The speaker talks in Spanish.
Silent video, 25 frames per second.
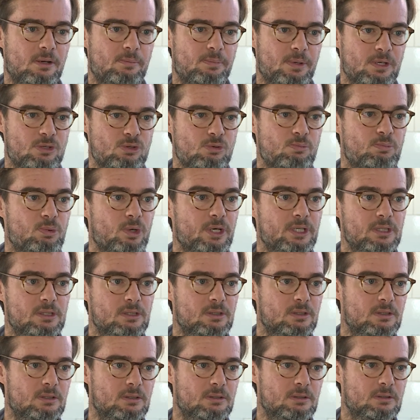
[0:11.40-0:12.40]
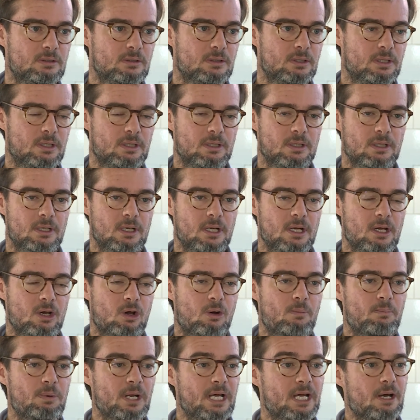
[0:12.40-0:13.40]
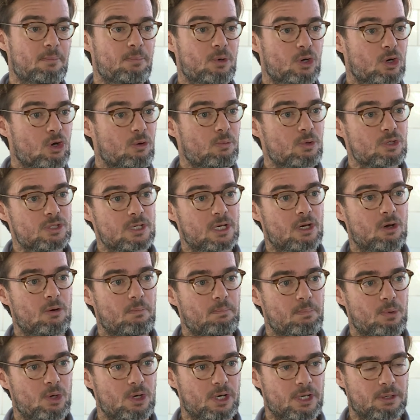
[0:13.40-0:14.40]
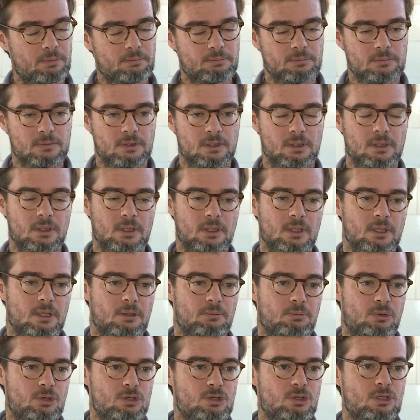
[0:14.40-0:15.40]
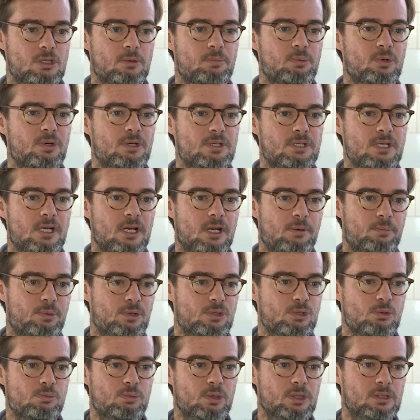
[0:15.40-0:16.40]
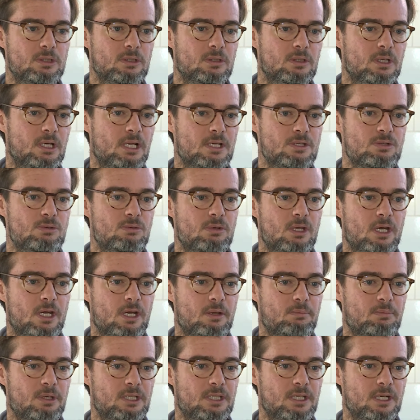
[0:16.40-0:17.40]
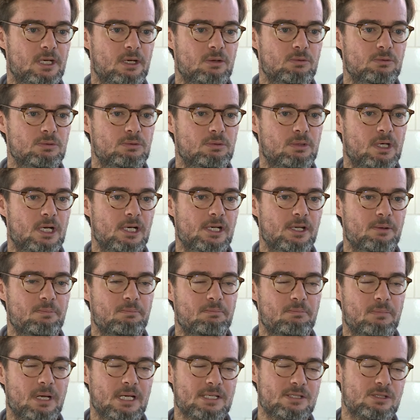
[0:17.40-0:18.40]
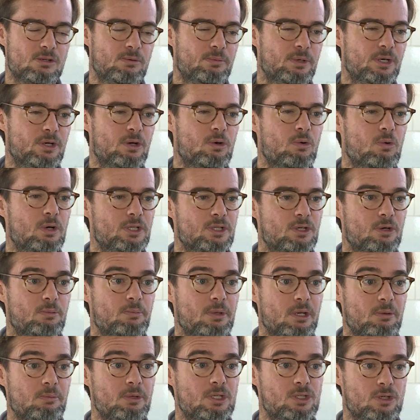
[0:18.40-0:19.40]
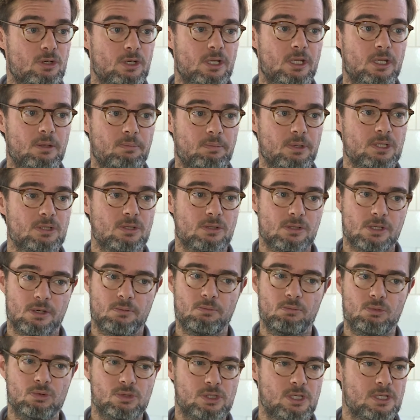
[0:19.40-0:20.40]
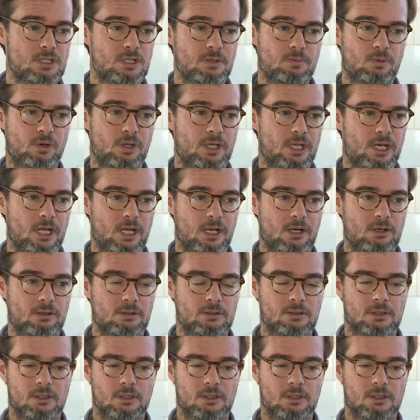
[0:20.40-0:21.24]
presupuesto, compleja por cómo se compone. Pues yo te puedo decir que el presupuesto de la ciudad en materia cultural es más o menos 4 mil millones de pesos, es muchísimo dinero.